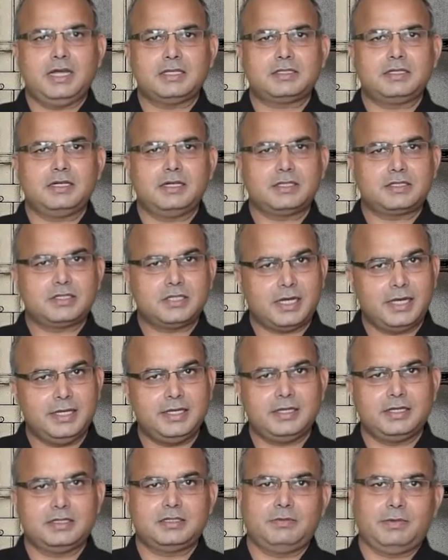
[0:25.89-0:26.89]
आजकल
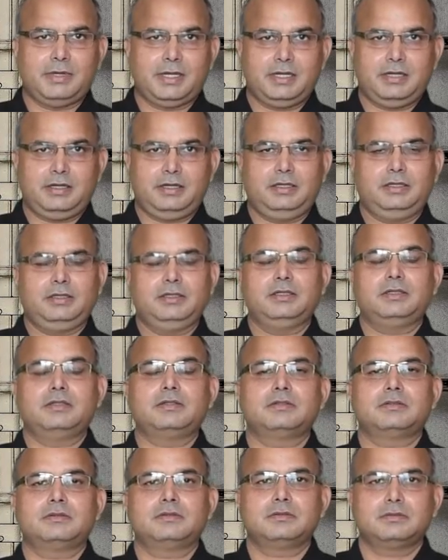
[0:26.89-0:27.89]
अच्छाई का ज़माना नहीं
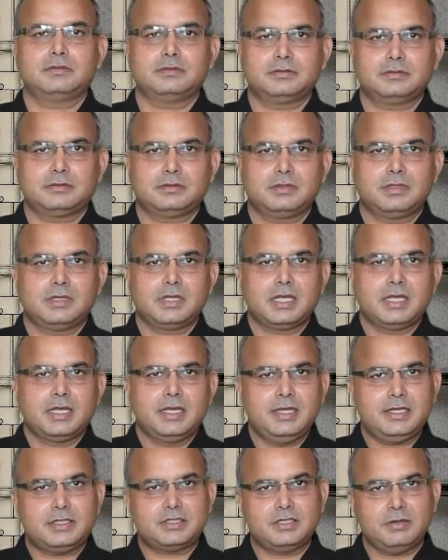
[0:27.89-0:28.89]

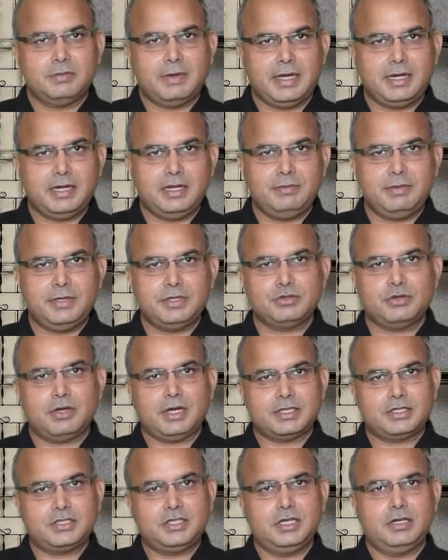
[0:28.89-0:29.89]
है इस ज़माने में जो
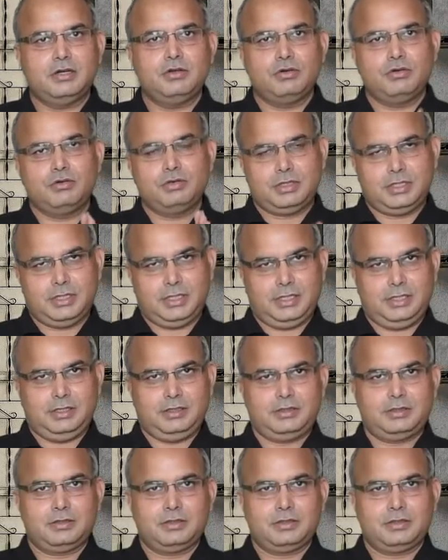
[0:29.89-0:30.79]
अच्छे लोग होते हैं